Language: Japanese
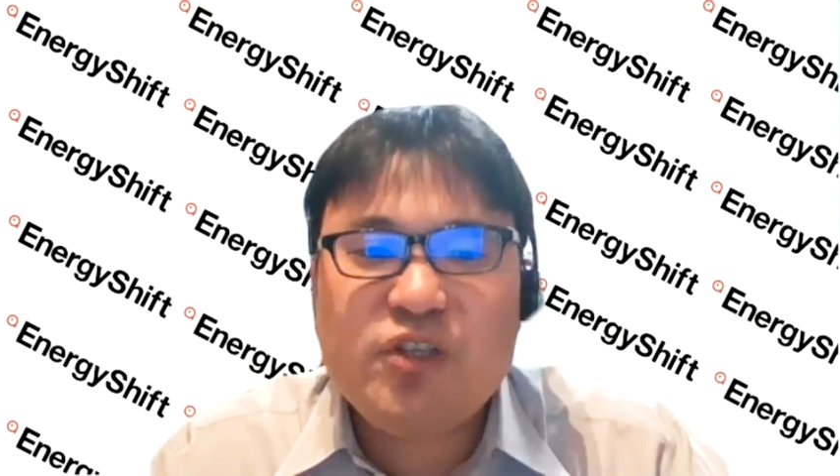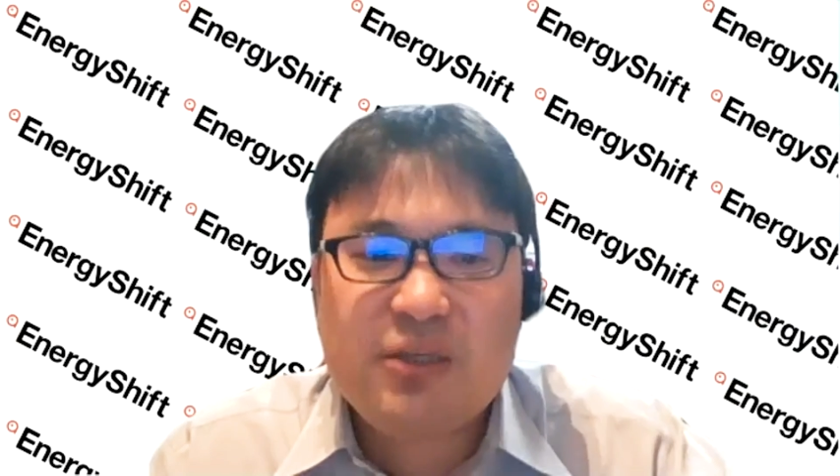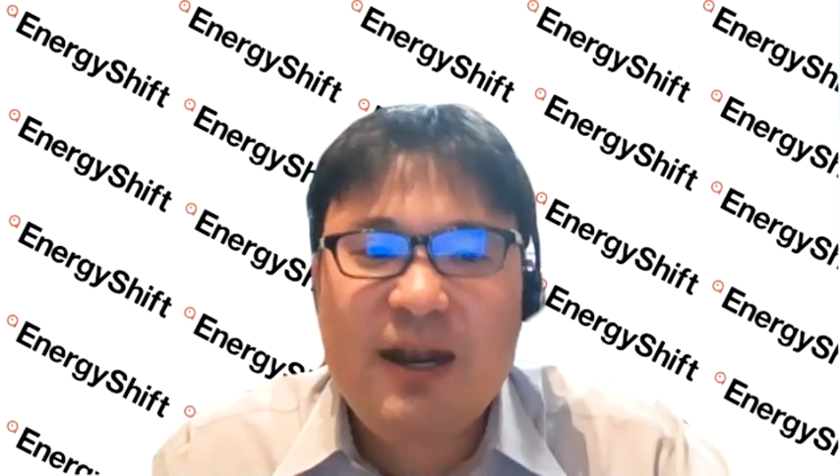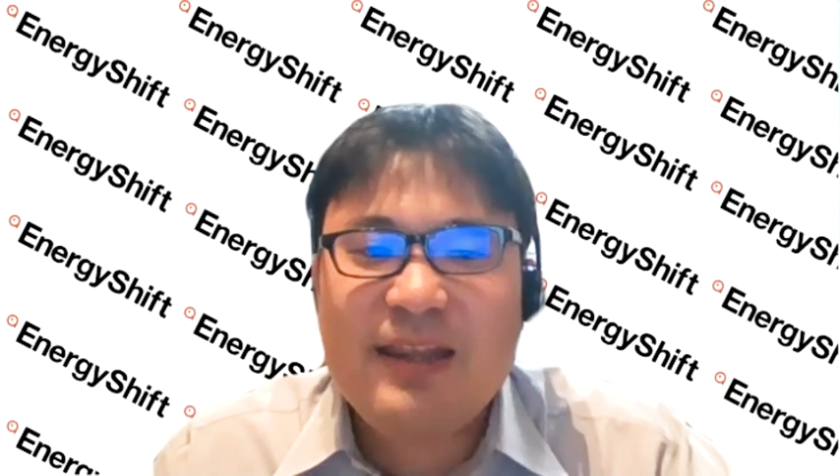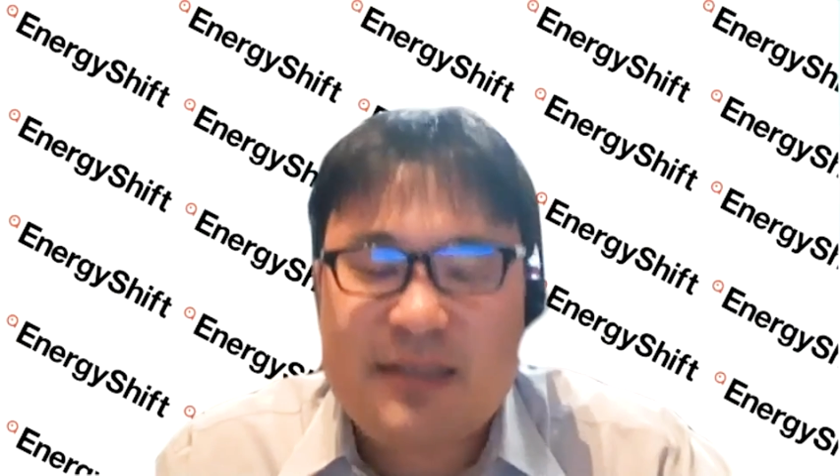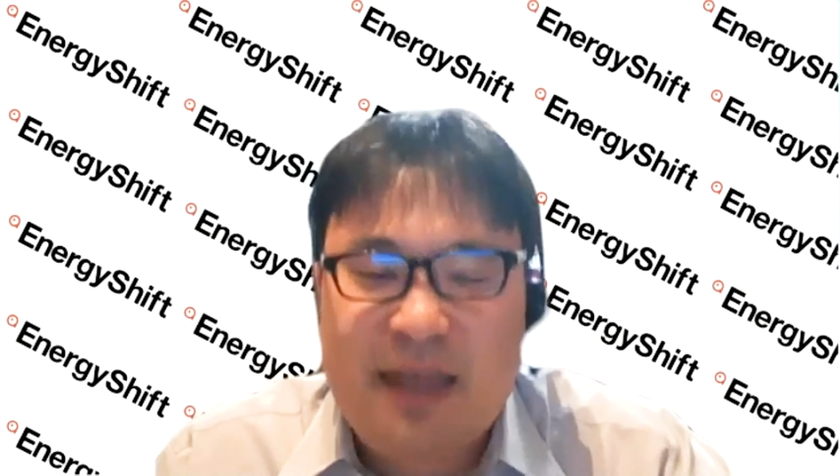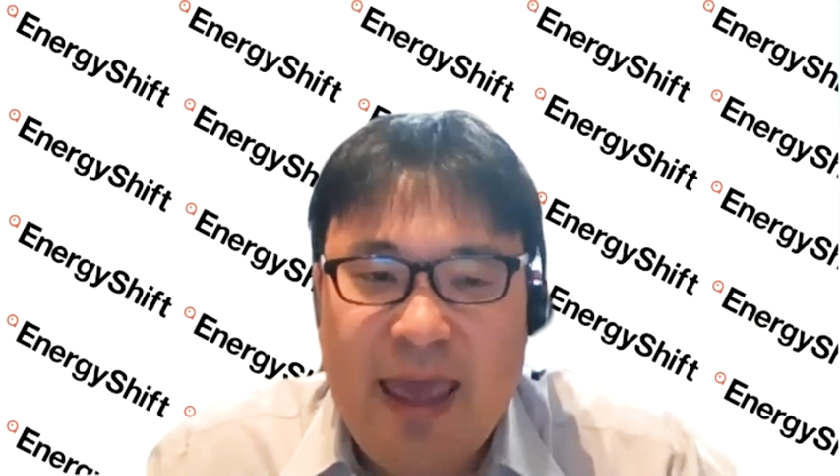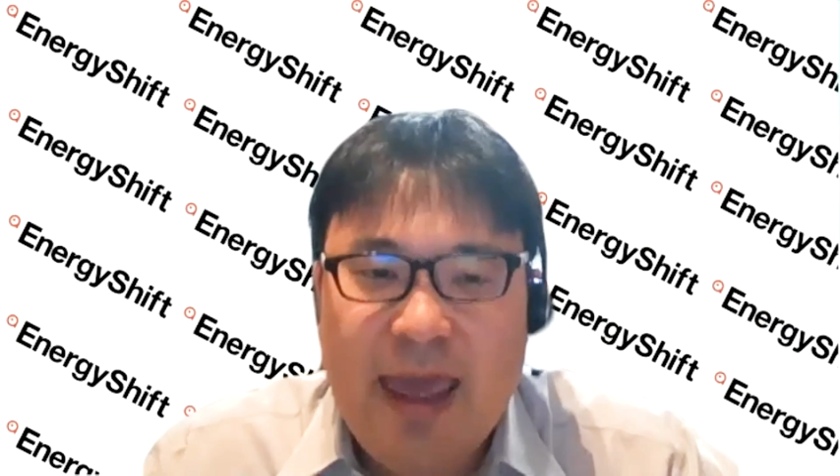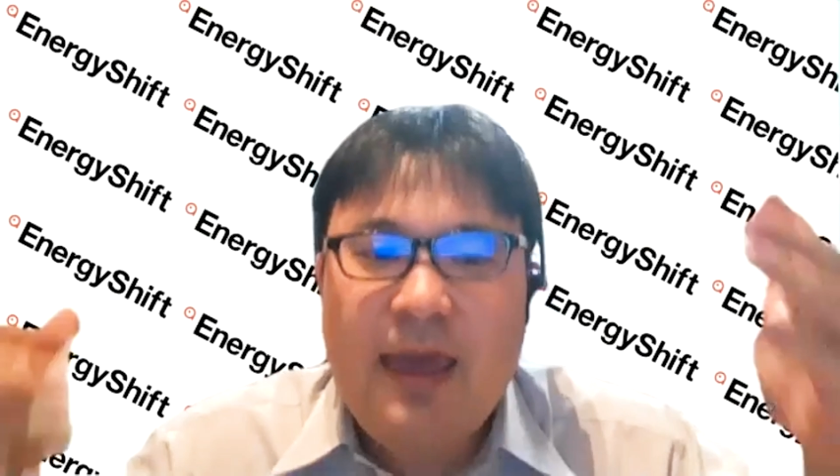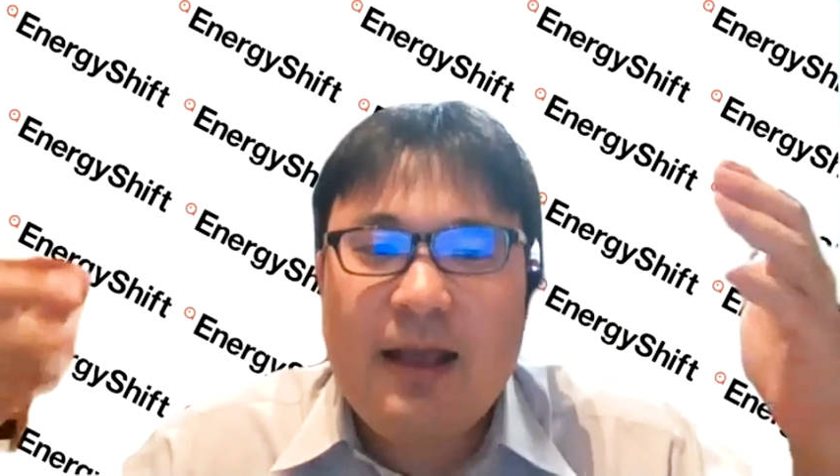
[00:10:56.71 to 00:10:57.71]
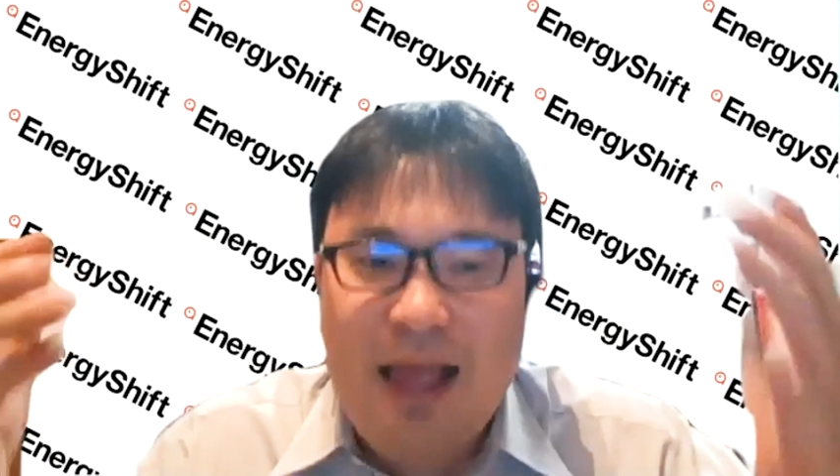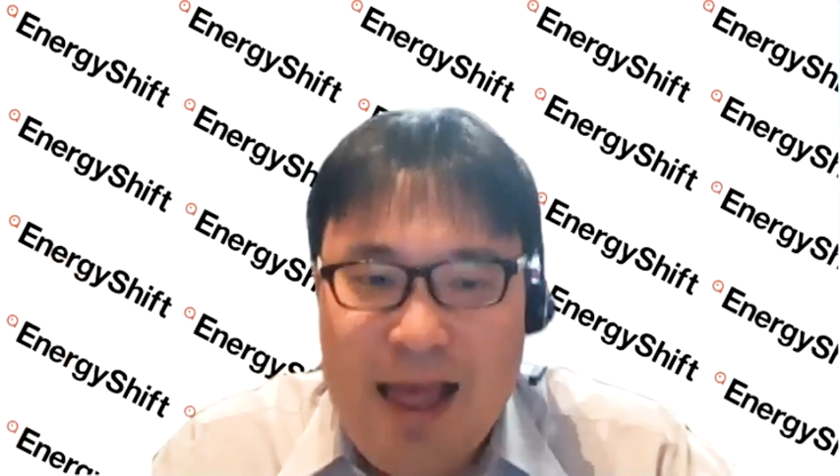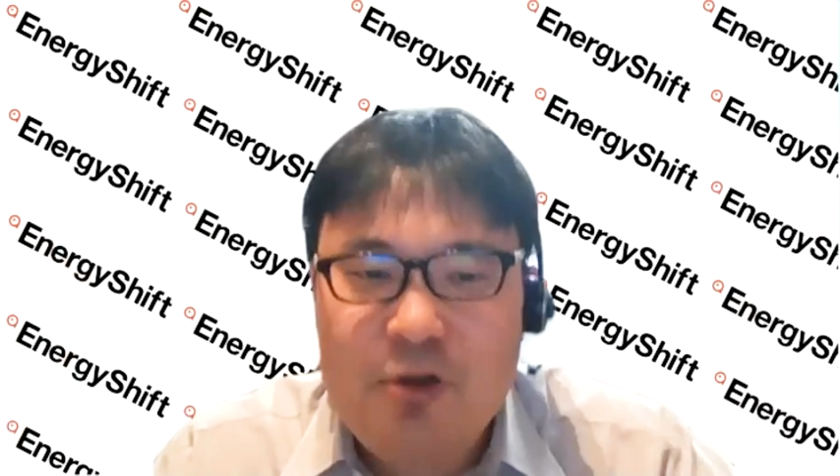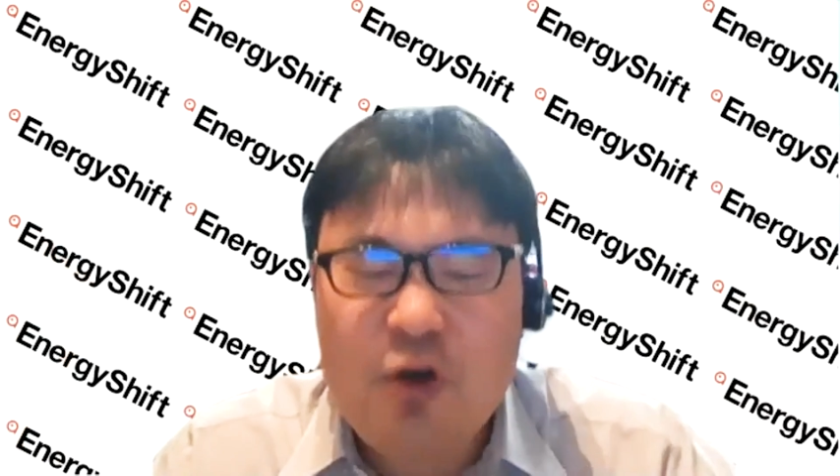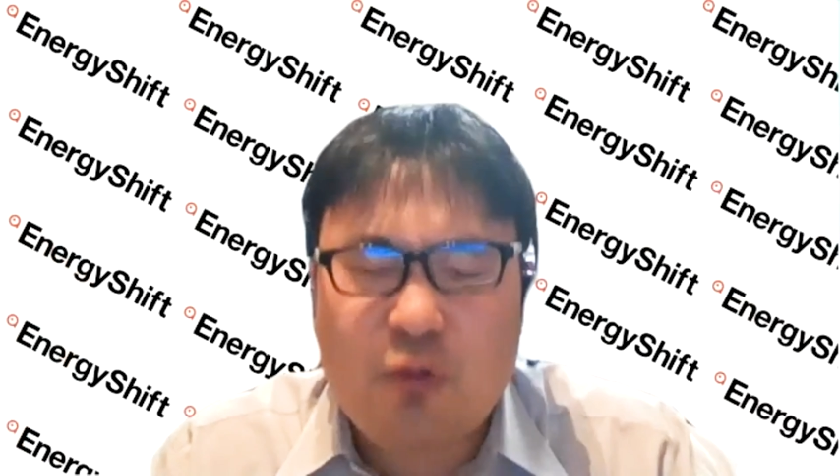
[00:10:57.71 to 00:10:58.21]
つまりですね、
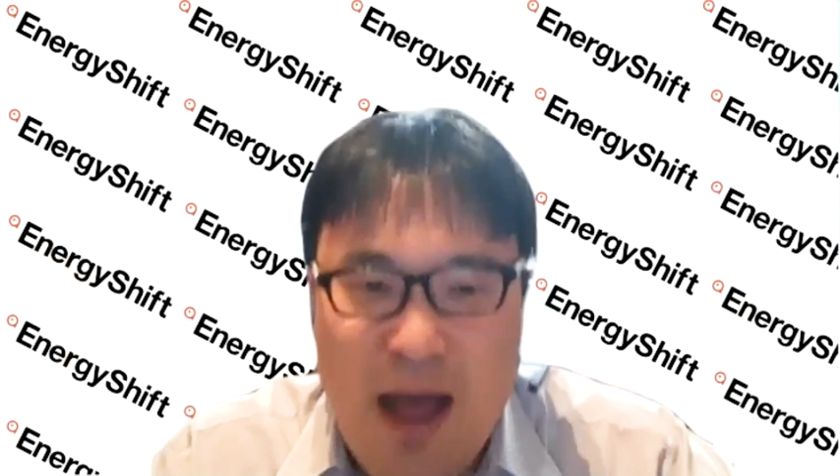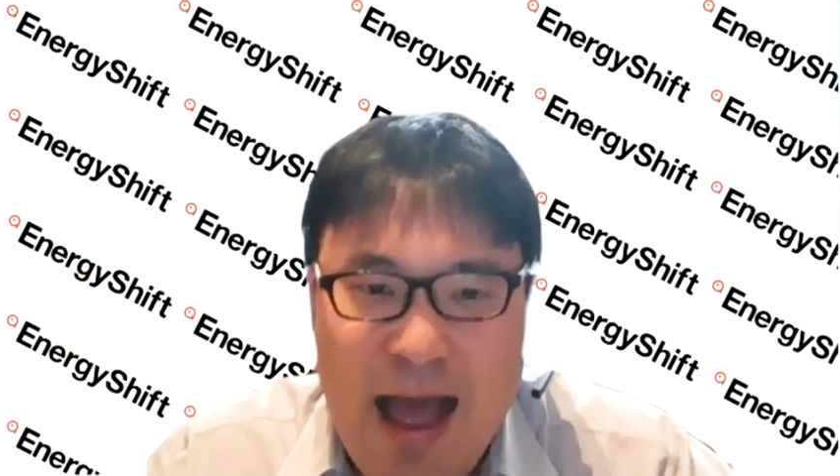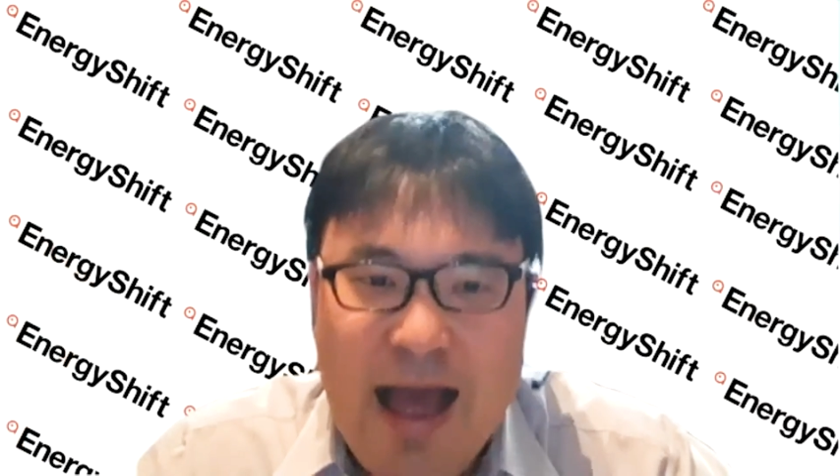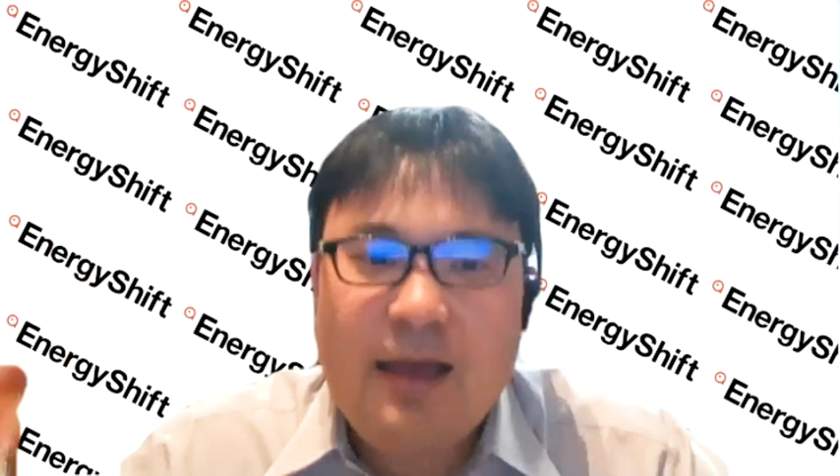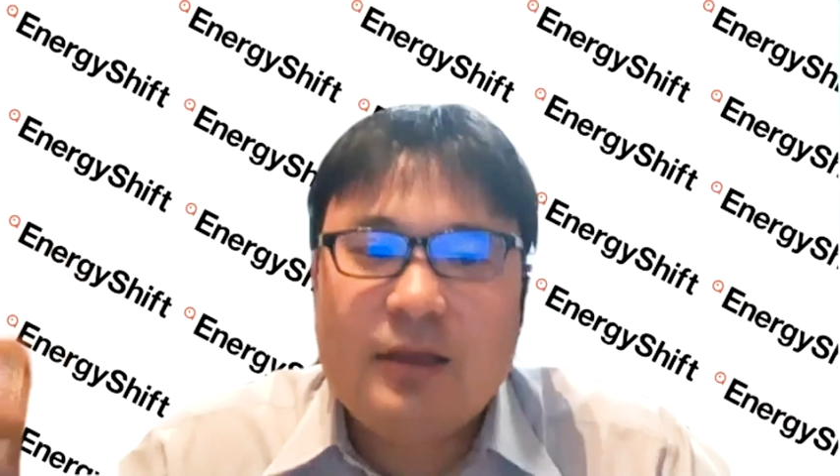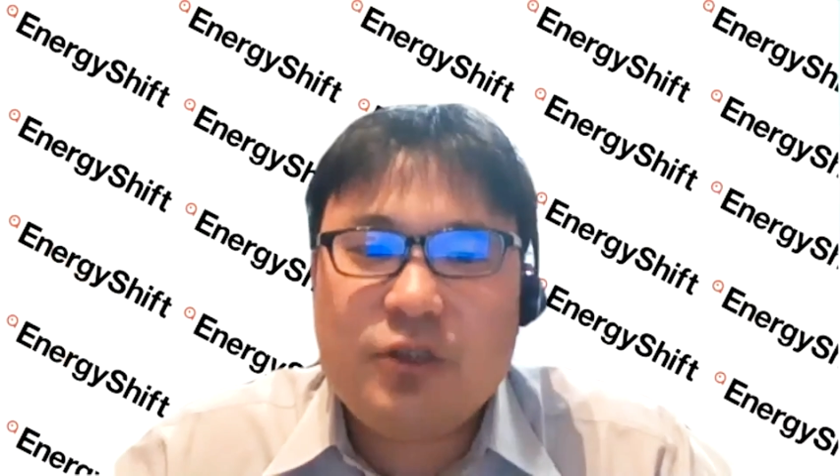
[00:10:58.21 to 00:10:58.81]
韓国は、